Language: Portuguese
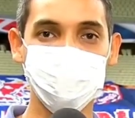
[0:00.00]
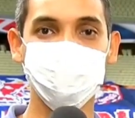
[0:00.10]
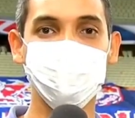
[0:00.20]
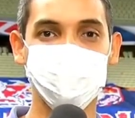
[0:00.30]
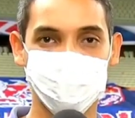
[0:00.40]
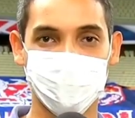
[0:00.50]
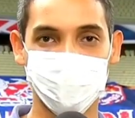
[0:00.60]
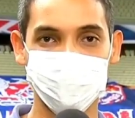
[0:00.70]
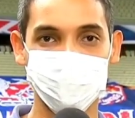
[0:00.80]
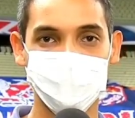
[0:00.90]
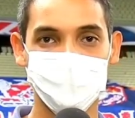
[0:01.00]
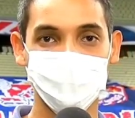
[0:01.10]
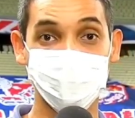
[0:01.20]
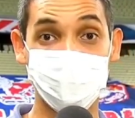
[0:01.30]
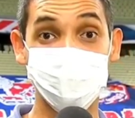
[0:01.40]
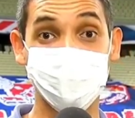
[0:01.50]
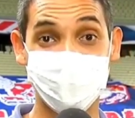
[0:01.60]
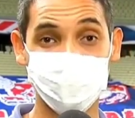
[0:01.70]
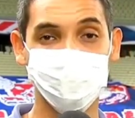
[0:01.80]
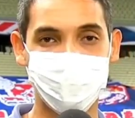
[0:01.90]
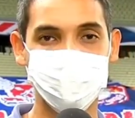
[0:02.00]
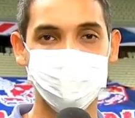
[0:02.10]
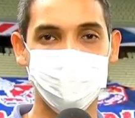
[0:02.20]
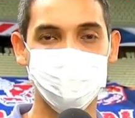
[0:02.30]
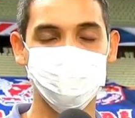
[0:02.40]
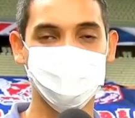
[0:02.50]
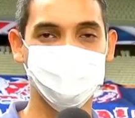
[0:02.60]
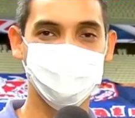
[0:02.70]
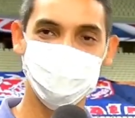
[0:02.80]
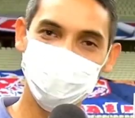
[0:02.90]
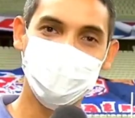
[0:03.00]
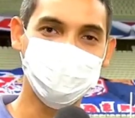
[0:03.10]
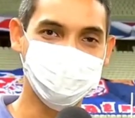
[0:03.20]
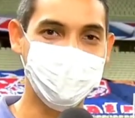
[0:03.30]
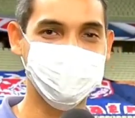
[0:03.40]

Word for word: contra o esporte no Campeonato Brasileiro do ano